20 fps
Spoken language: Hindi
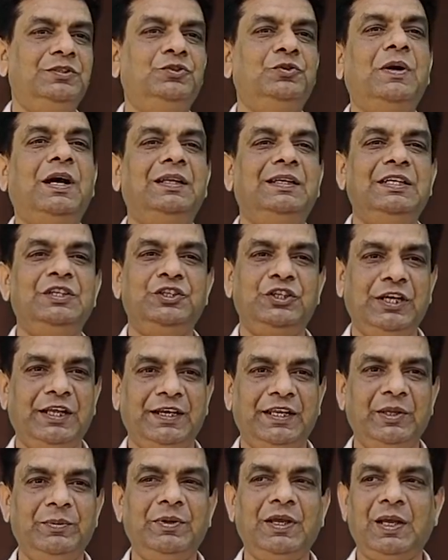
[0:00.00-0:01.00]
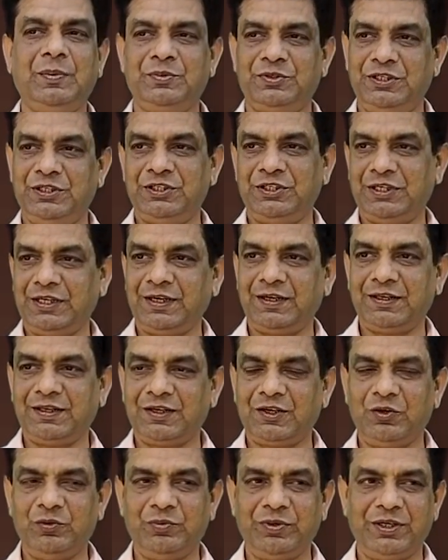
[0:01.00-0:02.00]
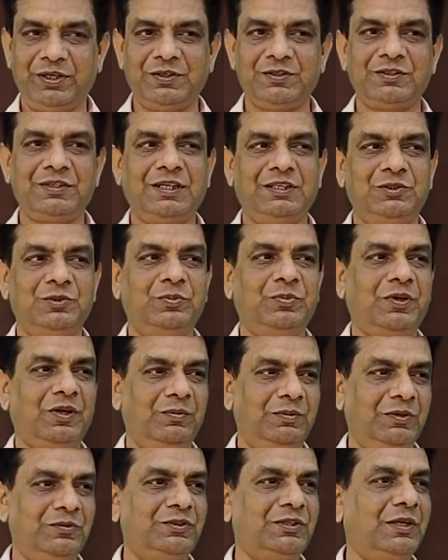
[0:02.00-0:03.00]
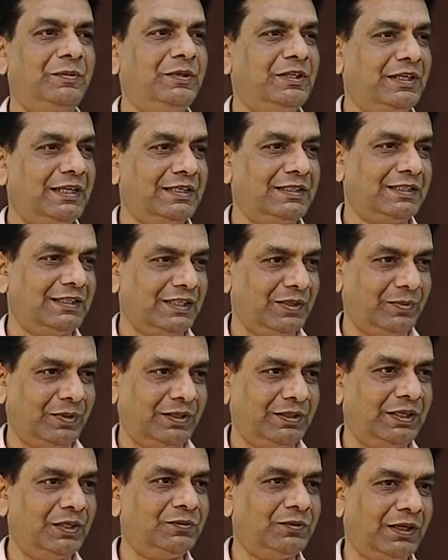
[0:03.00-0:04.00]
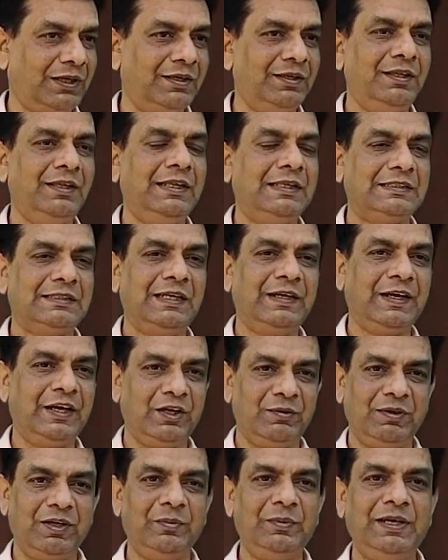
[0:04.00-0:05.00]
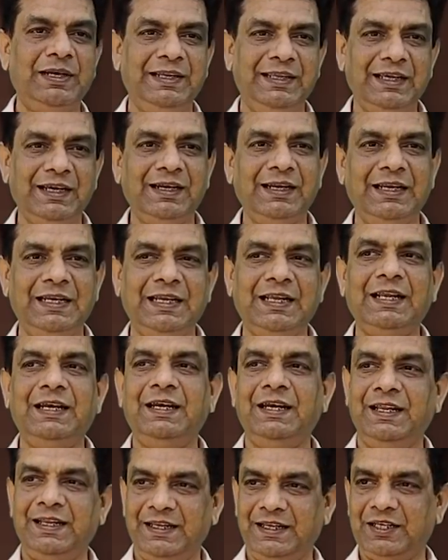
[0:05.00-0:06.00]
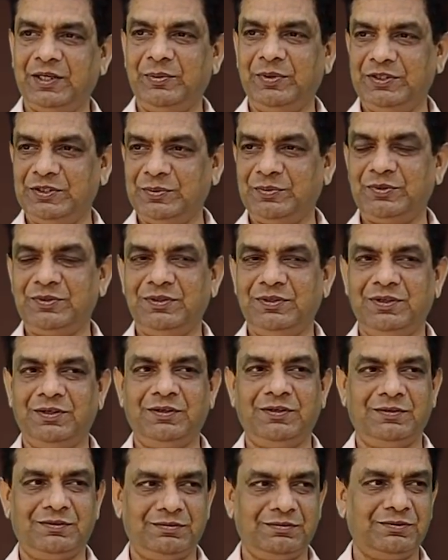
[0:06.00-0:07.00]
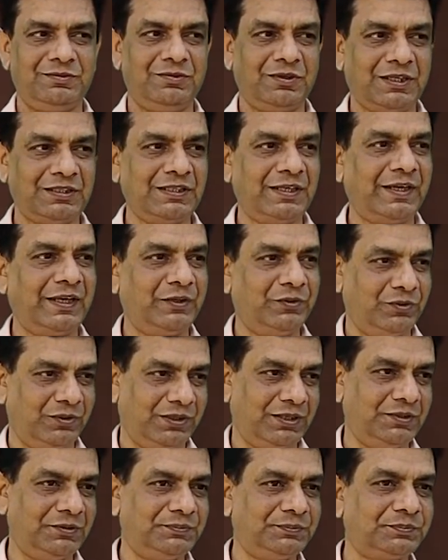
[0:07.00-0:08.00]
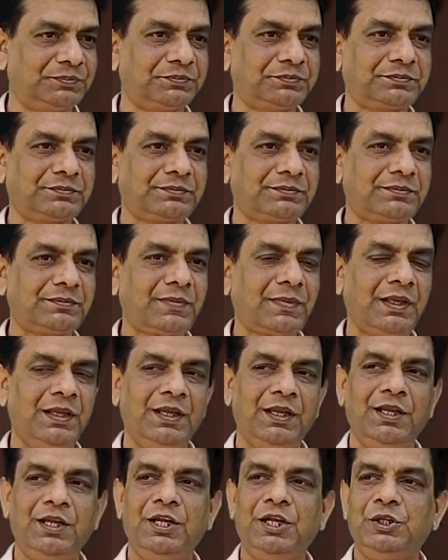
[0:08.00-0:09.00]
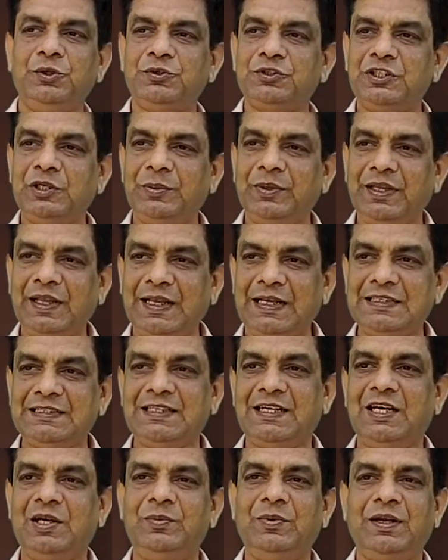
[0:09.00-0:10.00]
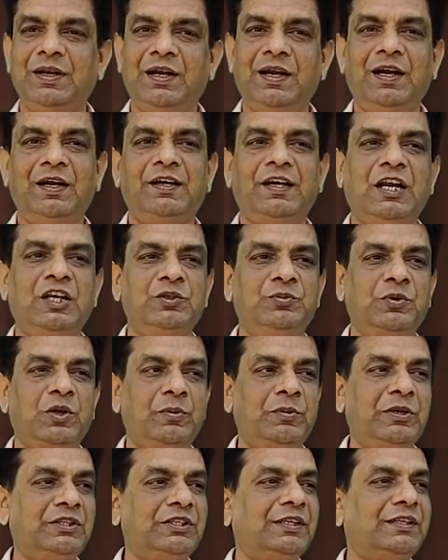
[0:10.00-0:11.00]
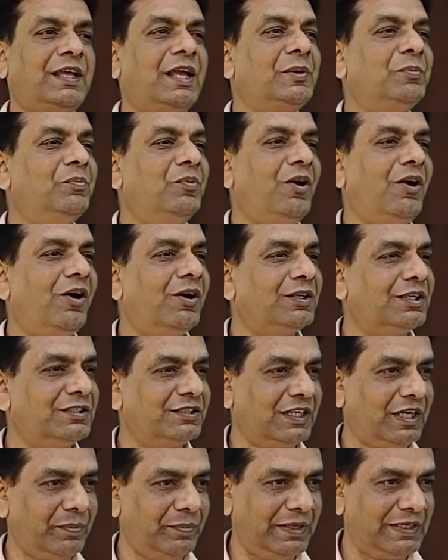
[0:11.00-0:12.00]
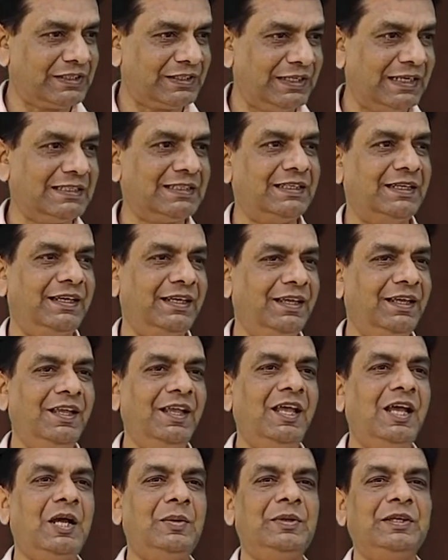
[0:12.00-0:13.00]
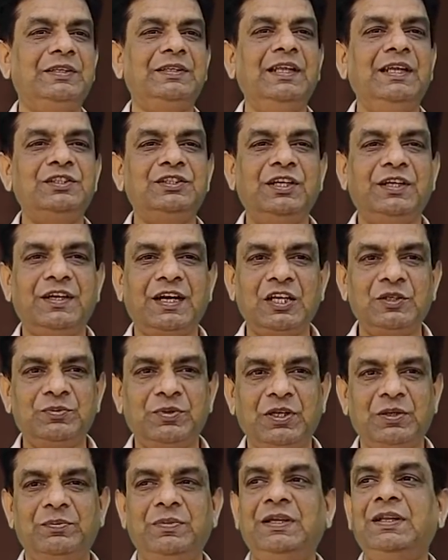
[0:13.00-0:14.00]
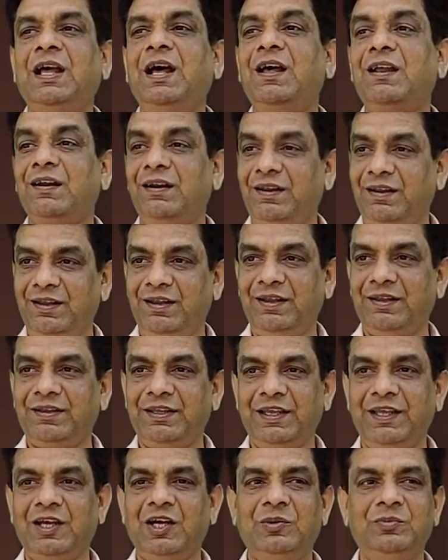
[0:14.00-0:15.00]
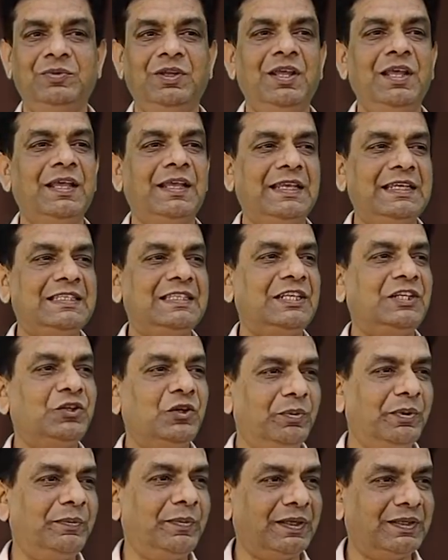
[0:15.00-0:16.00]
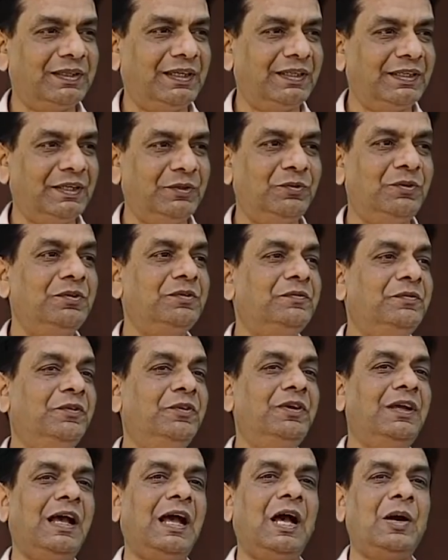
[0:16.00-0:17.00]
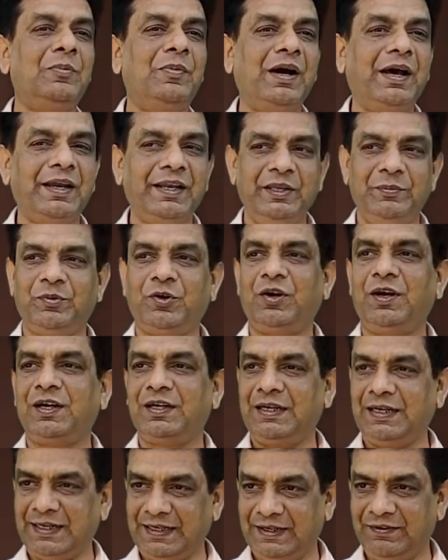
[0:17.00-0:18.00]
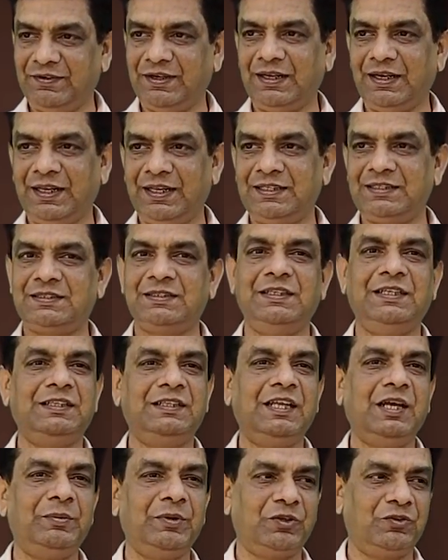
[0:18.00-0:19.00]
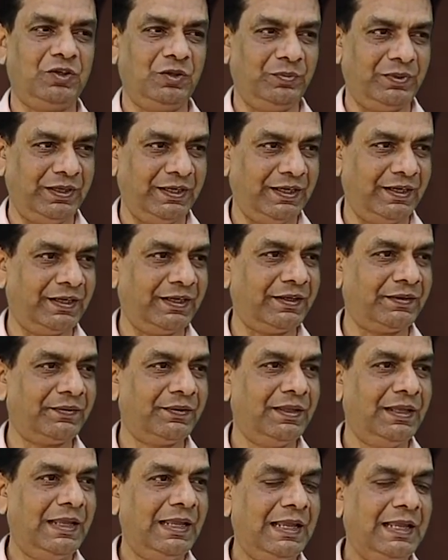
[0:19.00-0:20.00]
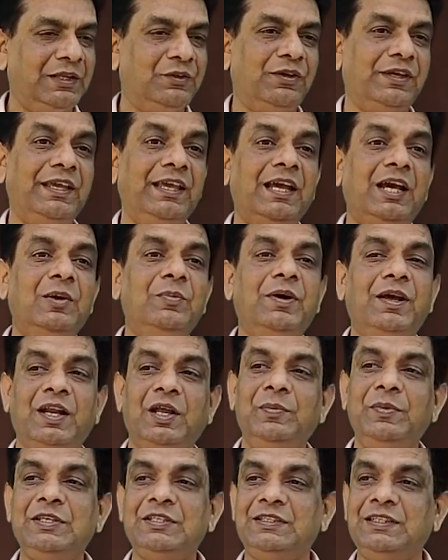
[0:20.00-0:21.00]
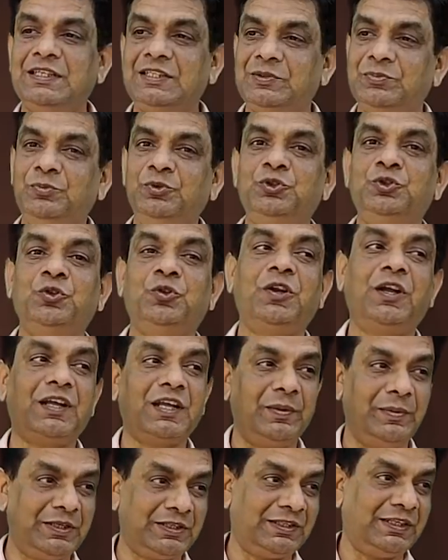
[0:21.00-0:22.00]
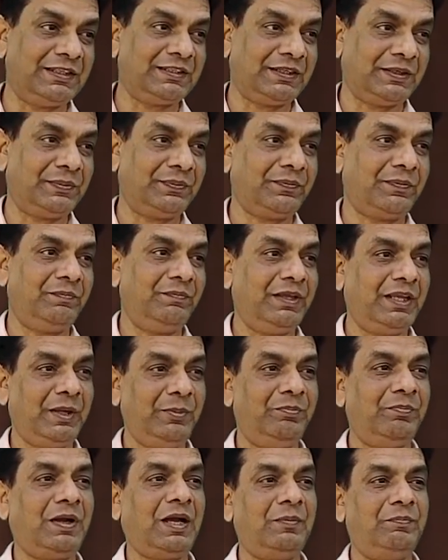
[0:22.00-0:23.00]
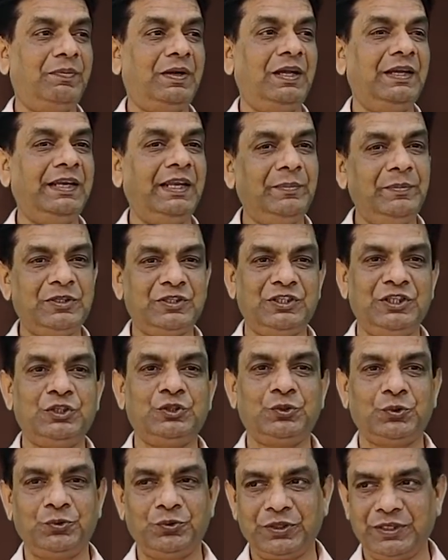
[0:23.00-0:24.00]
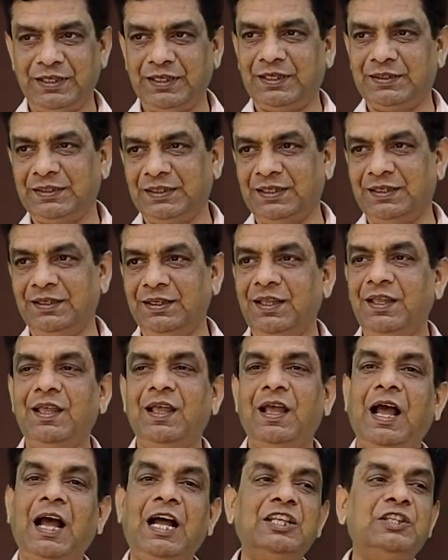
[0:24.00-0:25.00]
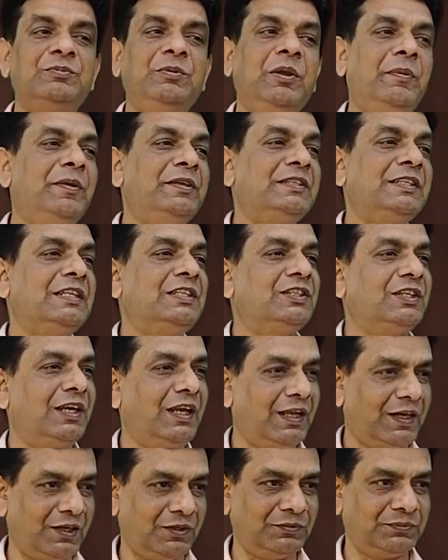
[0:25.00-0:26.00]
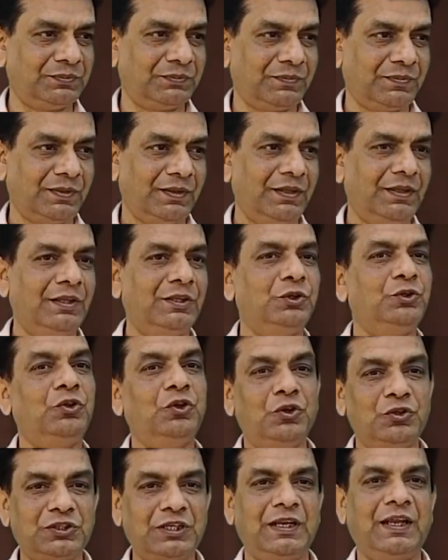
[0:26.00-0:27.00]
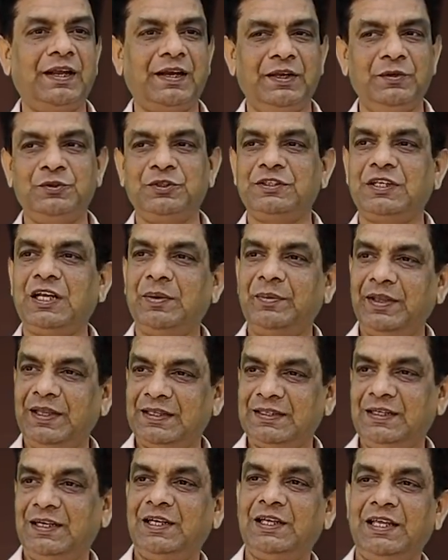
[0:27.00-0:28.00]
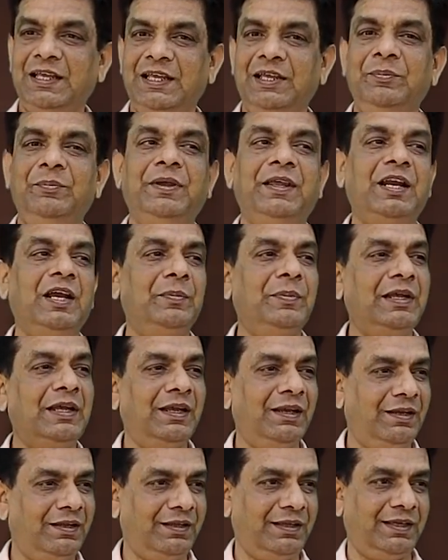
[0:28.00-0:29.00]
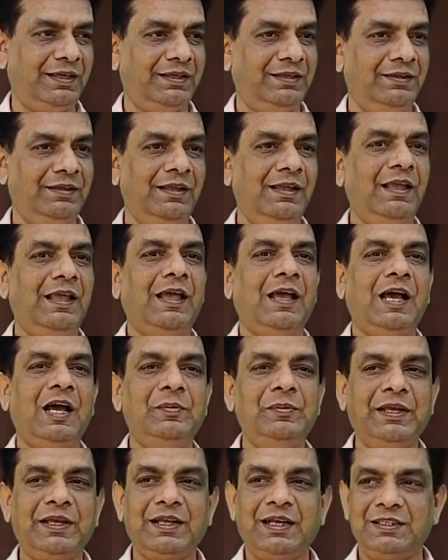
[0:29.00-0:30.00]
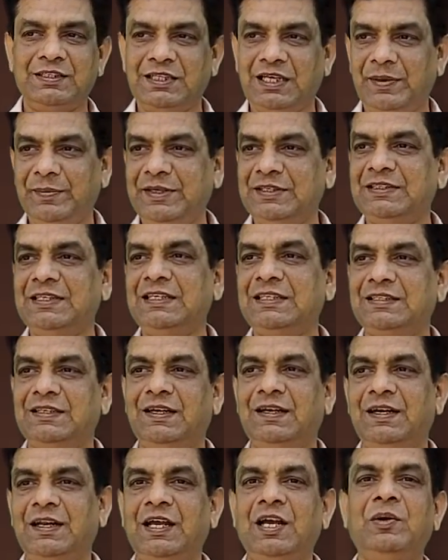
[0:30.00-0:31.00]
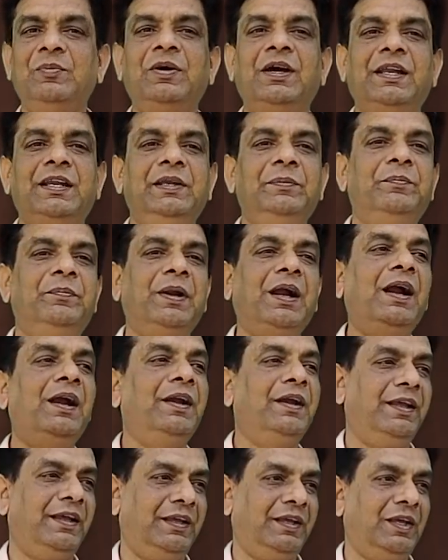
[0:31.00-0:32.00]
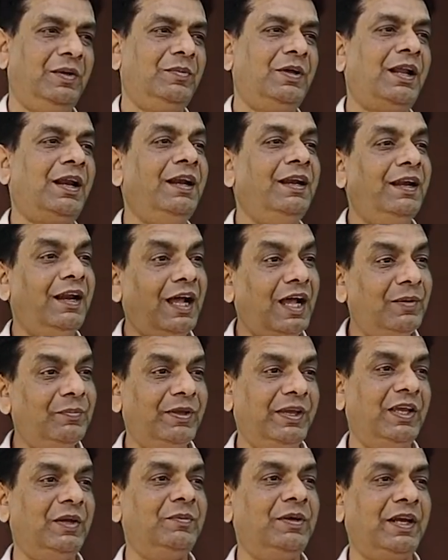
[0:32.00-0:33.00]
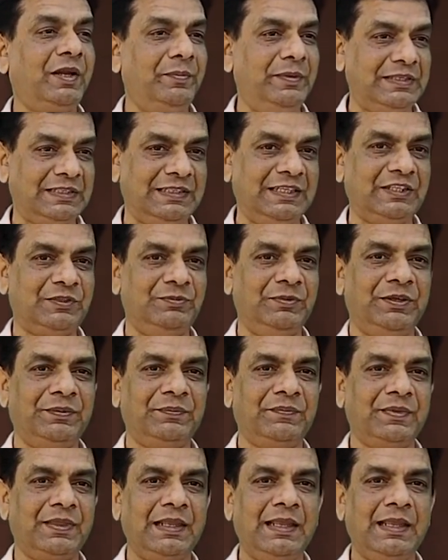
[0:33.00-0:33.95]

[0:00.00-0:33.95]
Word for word: जो बातें शेयर की मैं आपसे शेयर कर रहा हूँ फिर इसका जो प्रॉब्लम उसका भी कैसे समाधान हुआ इसने ट्रीटमेंट अभी लिया नहीं लेकिन लेंगे कभी जब थोड़ा सा ठीक होगा तो तो उसने बताया कि सर हमारा ट्रांसफॉर्मेशन का एक बहुत अच्छा बिजनेस है हम इतने अच्छे ट्रांसफर बना रहे हैं कि हम किसी को भी बता दें वो जो हमारे ही प्रोडक्ट लेने वाला है इतना हमें कॉन्फिडेंट है क्योंकि हमारा बिजनेस बुजुर्ग का बिजनेस है मेरे पापा ने बिजनेस शुरू किया था आज मैं बिजनेस चला रहा हूँ दोनों चला रहे हैं उसका भी अलग है मेरा भी अलग है हम एक अच्छा बिजनेस कर रहे हैं हमारी ब्रांड है हमारा नाम है हमारे बिजनेस में